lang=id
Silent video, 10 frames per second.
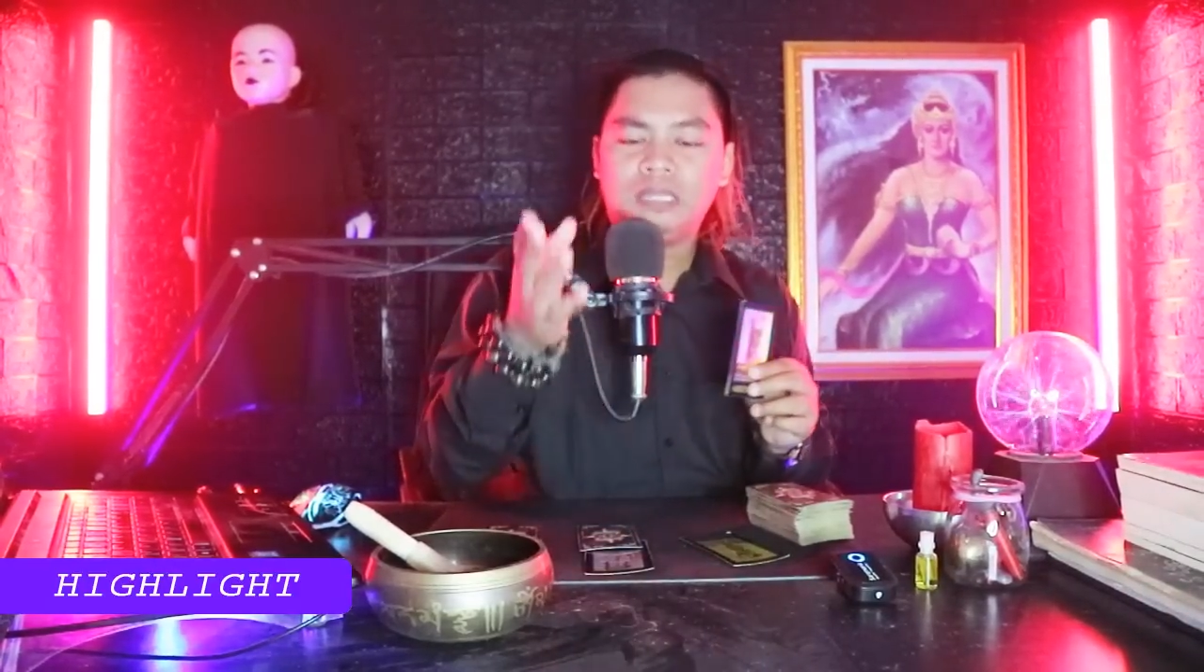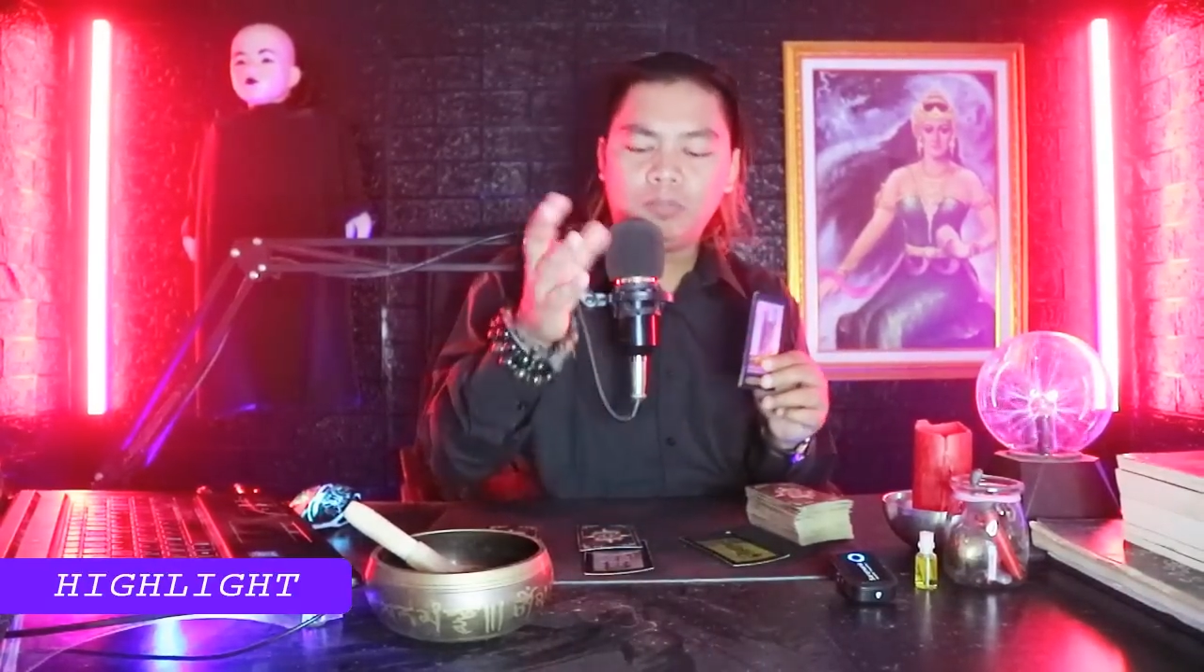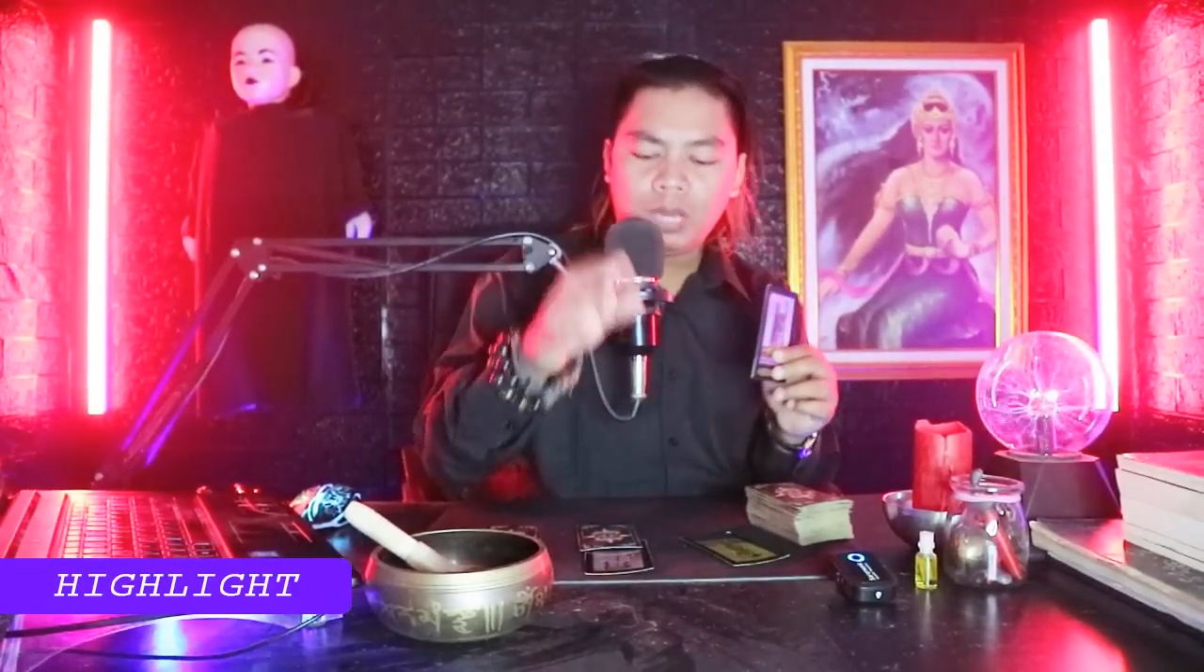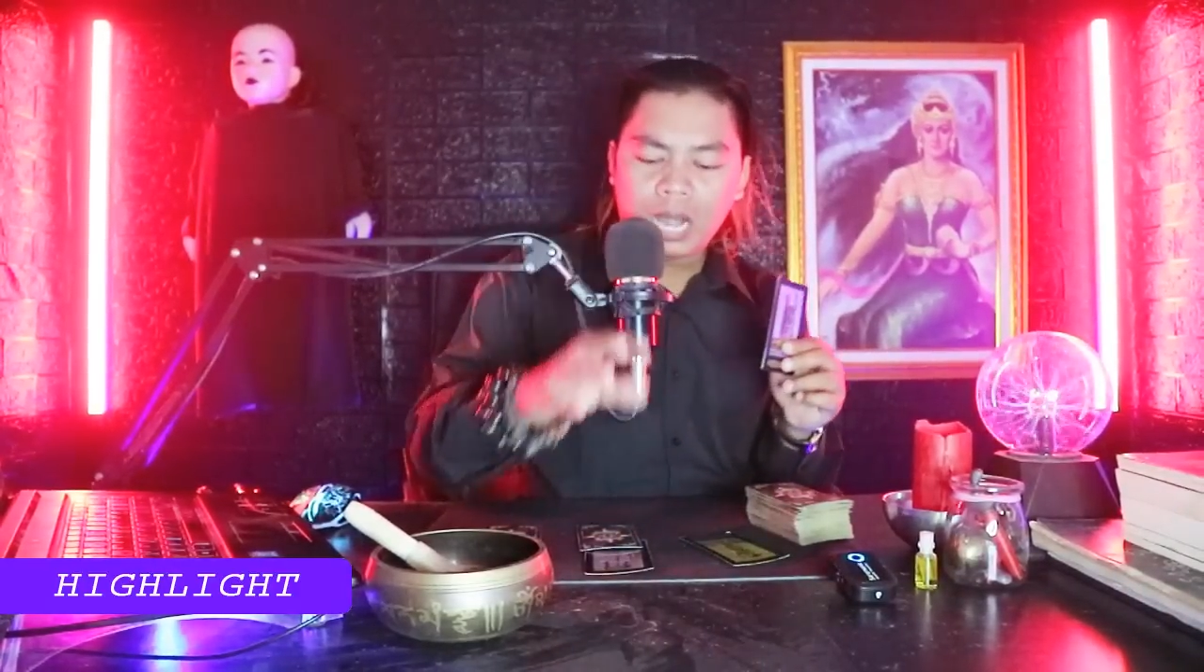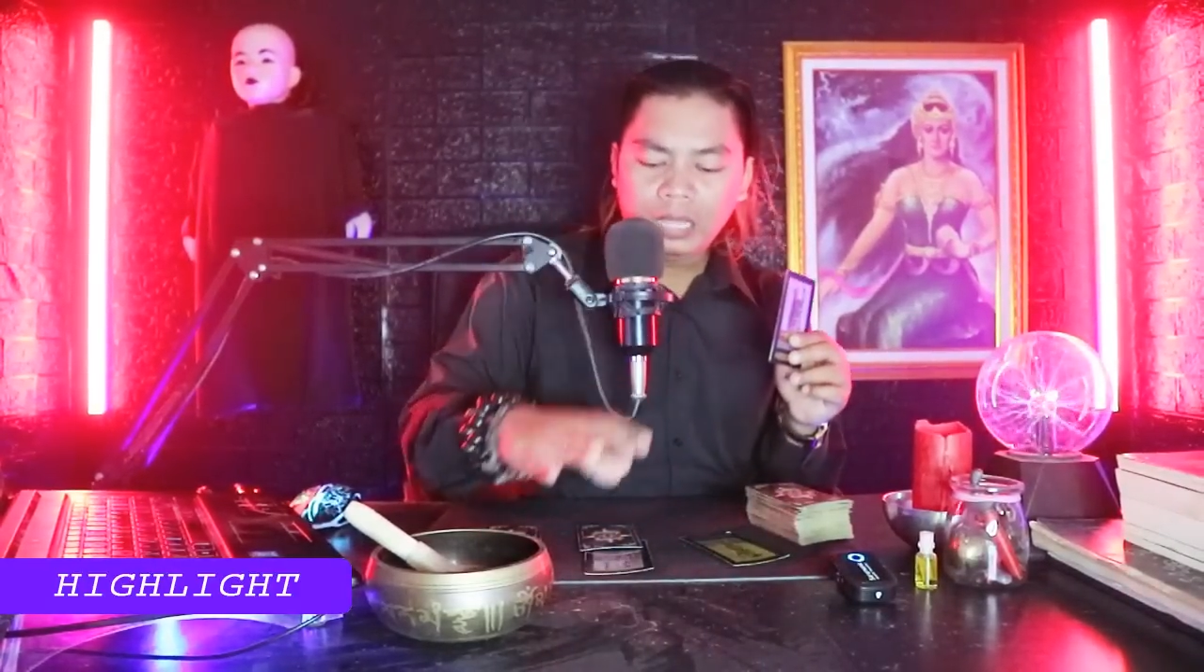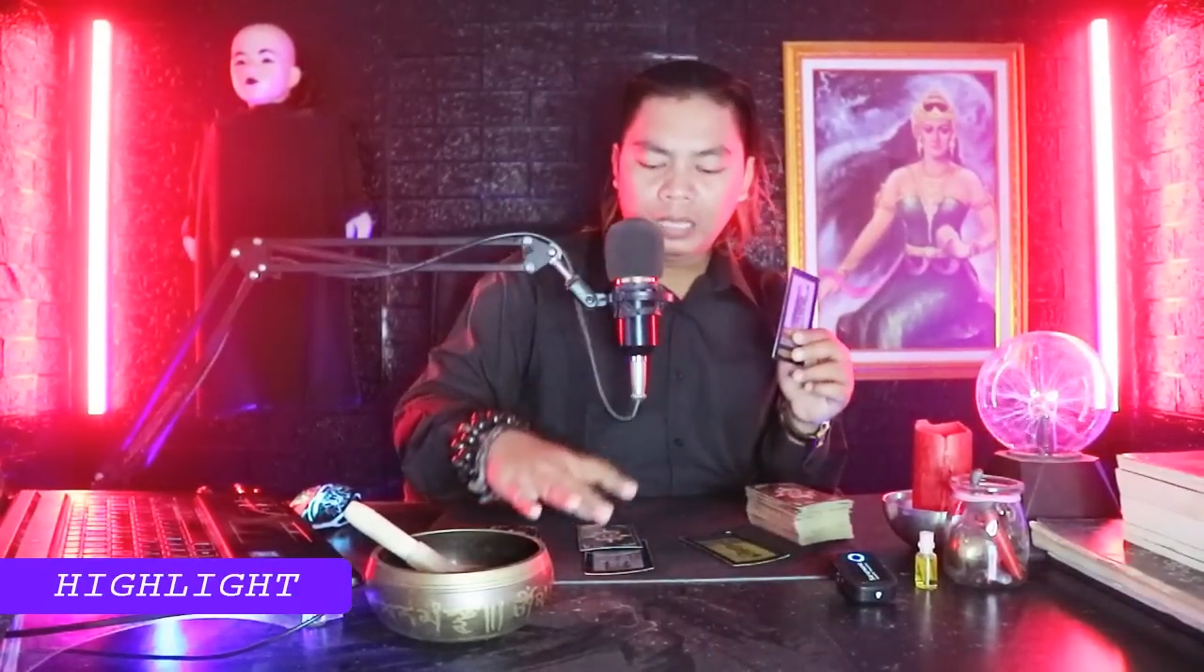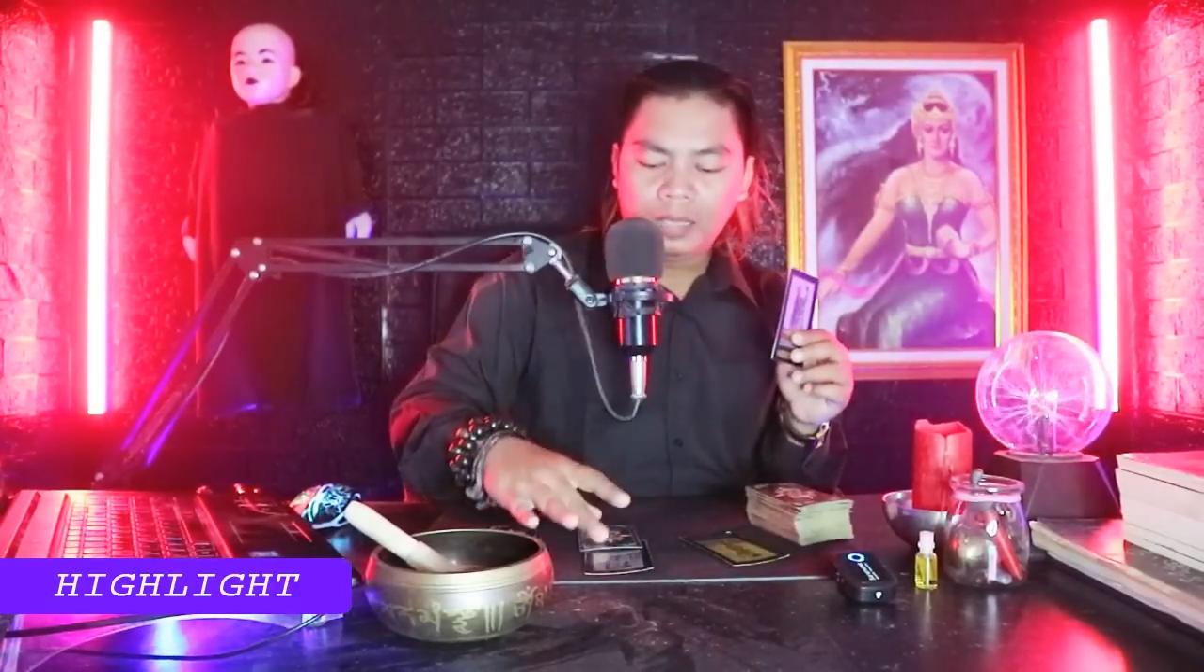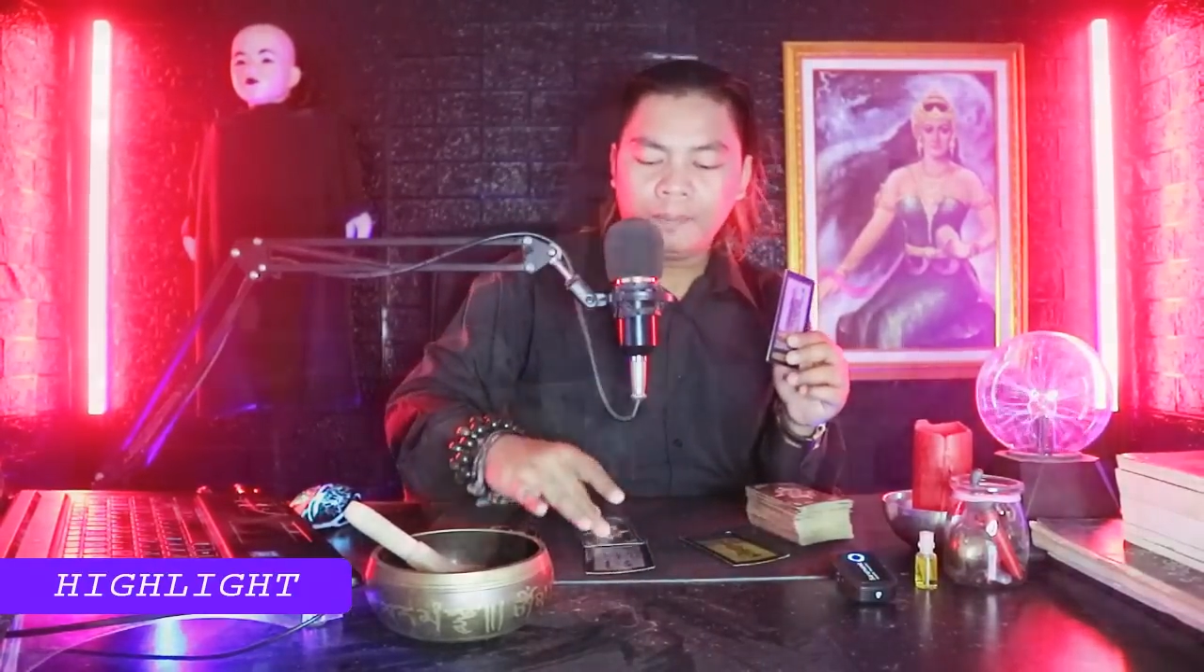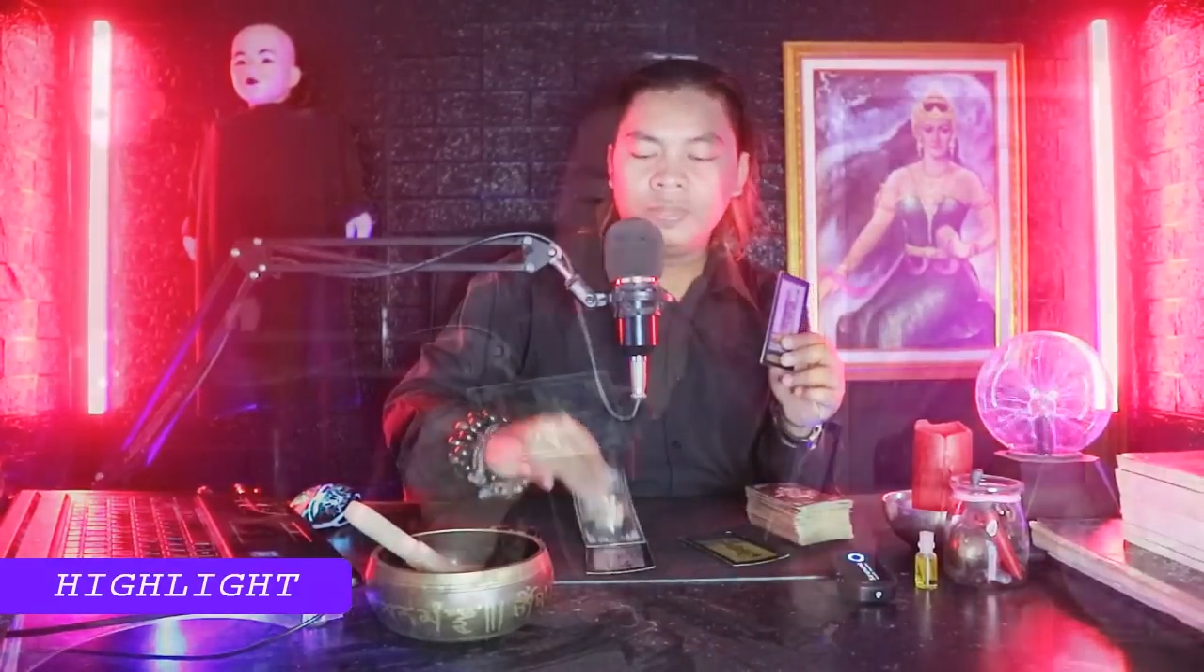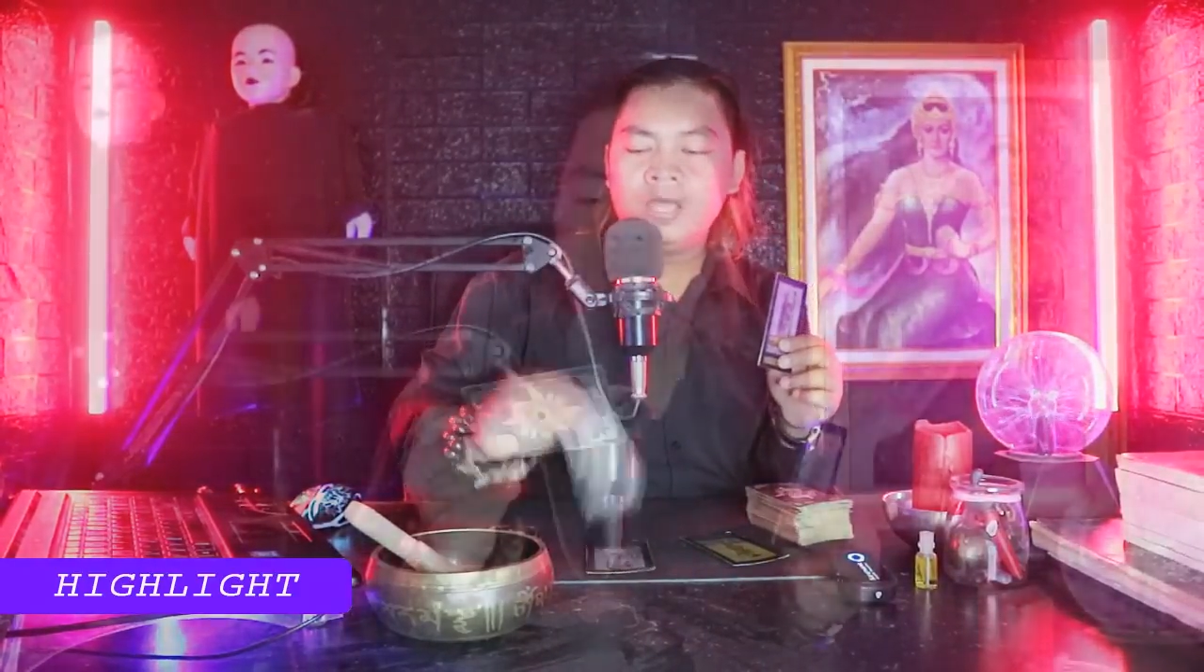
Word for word: Kita buka lagi.